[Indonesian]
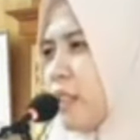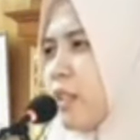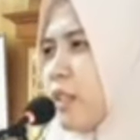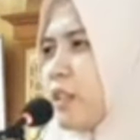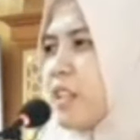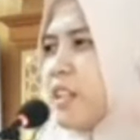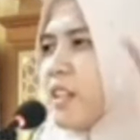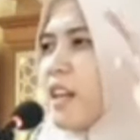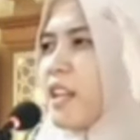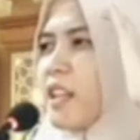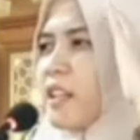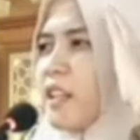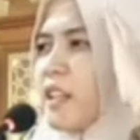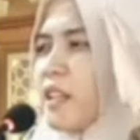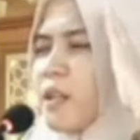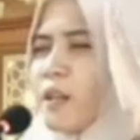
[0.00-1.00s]

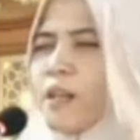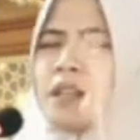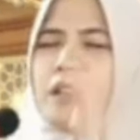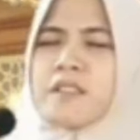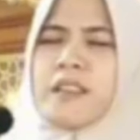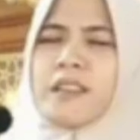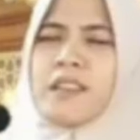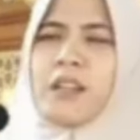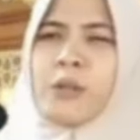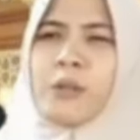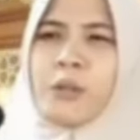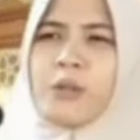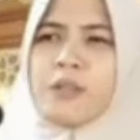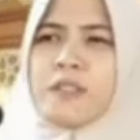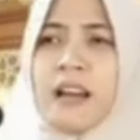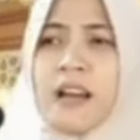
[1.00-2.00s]
Ditinggalin, ya Allah saya takut
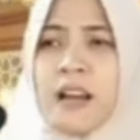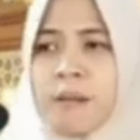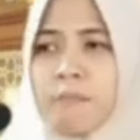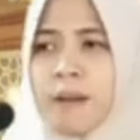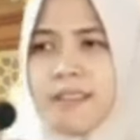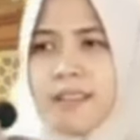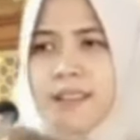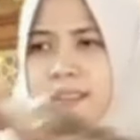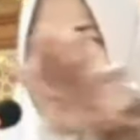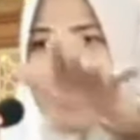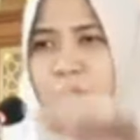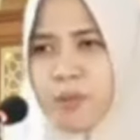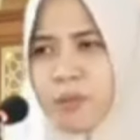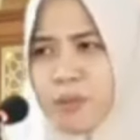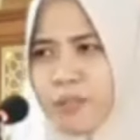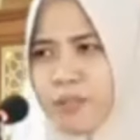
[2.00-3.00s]
dosa. Masih di
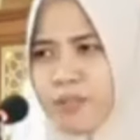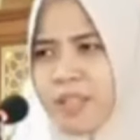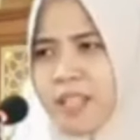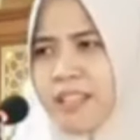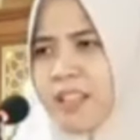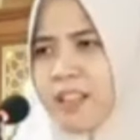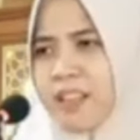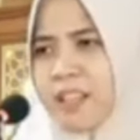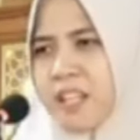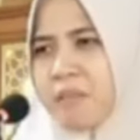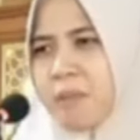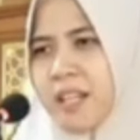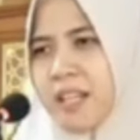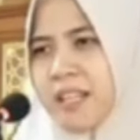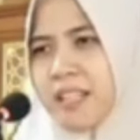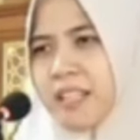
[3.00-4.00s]
situ tingkat
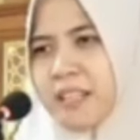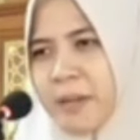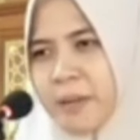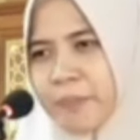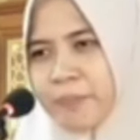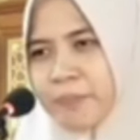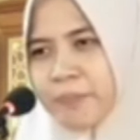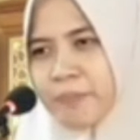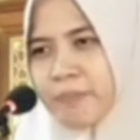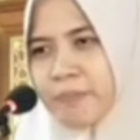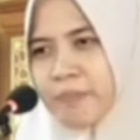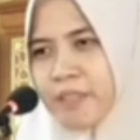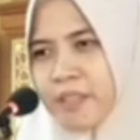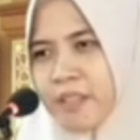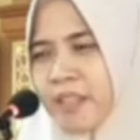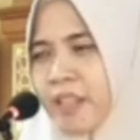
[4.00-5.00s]
keimanan kita.
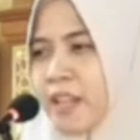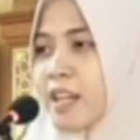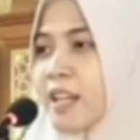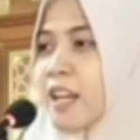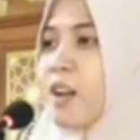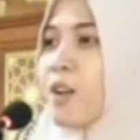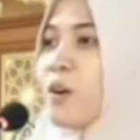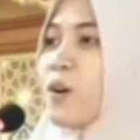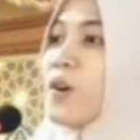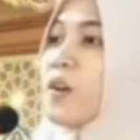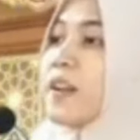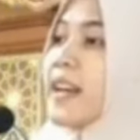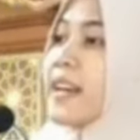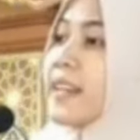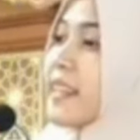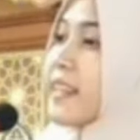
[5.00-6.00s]
Kalau
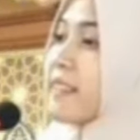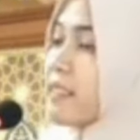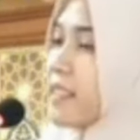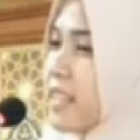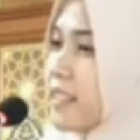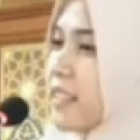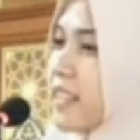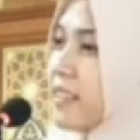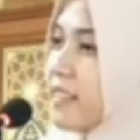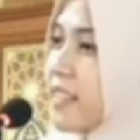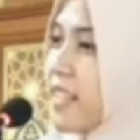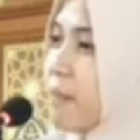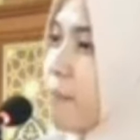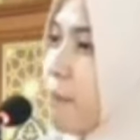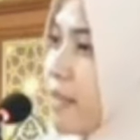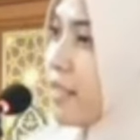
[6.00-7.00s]
orang yang tingkat
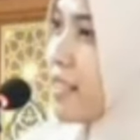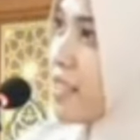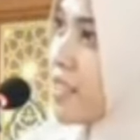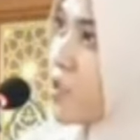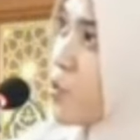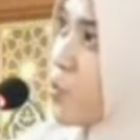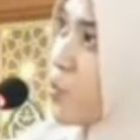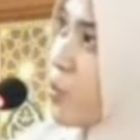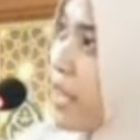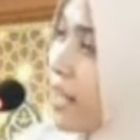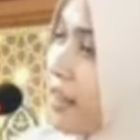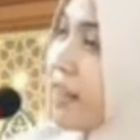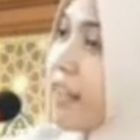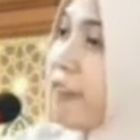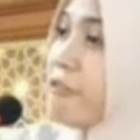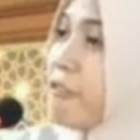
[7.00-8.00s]
keimanannya sudah
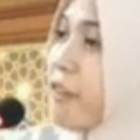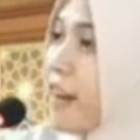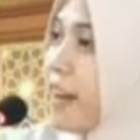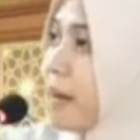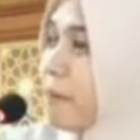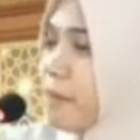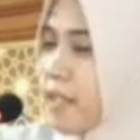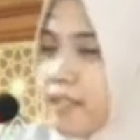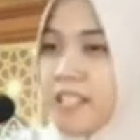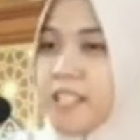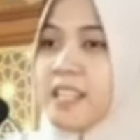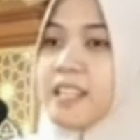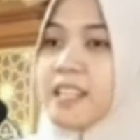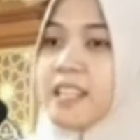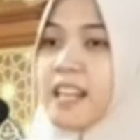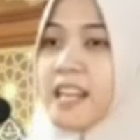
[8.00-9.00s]
level lebih
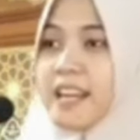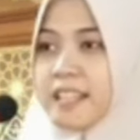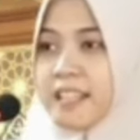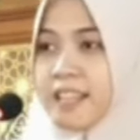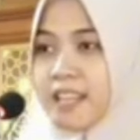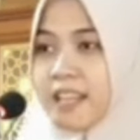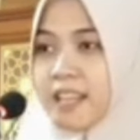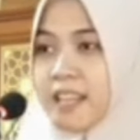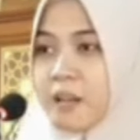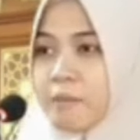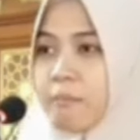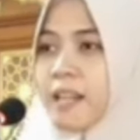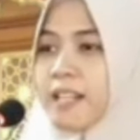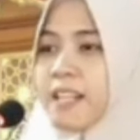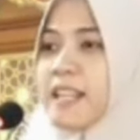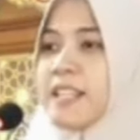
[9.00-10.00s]
tinggi lagi,
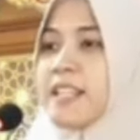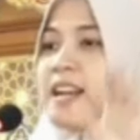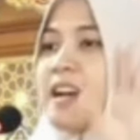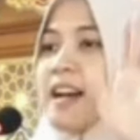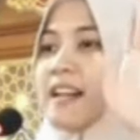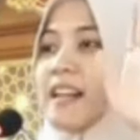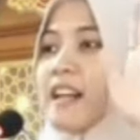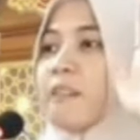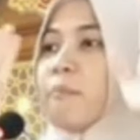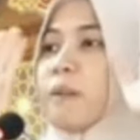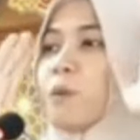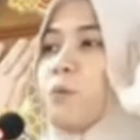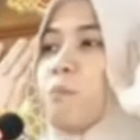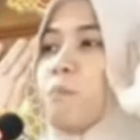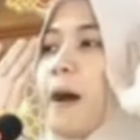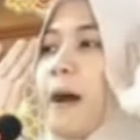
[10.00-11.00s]
maka dia akan
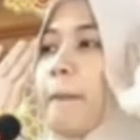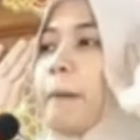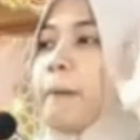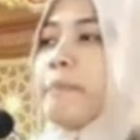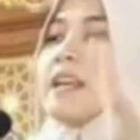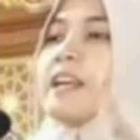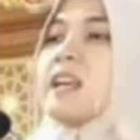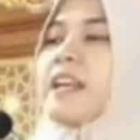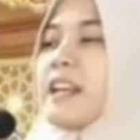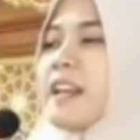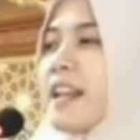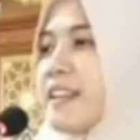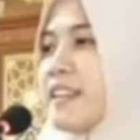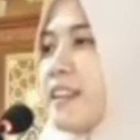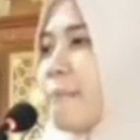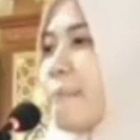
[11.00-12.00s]
merubah
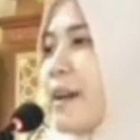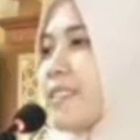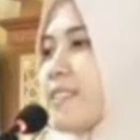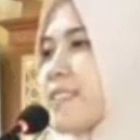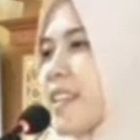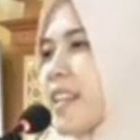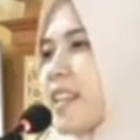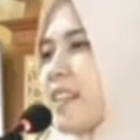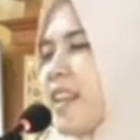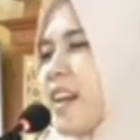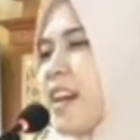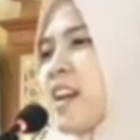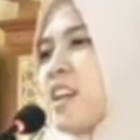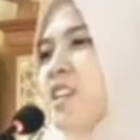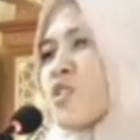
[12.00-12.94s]
pemikirannya, mindsetnya.